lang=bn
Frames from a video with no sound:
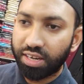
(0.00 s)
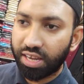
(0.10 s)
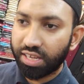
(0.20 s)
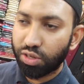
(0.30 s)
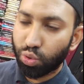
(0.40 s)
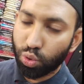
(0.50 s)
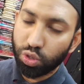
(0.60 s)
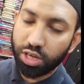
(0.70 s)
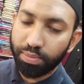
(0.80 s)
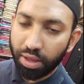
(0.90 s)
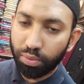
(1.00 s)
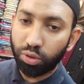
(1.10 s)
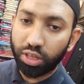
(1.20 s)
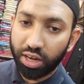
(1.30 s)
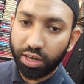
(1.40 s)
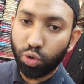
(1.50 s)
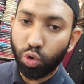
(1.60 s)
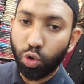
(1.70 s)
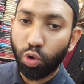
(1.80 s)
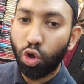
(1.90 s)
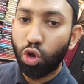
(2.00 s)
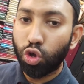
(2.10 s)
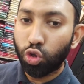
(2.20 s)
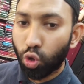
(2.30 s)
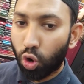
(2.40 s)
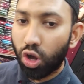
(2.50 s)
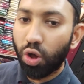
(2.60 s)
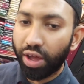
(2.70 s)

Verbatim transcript: ঠিক আছে তো যে ভাই বোনদের একটু জরুরি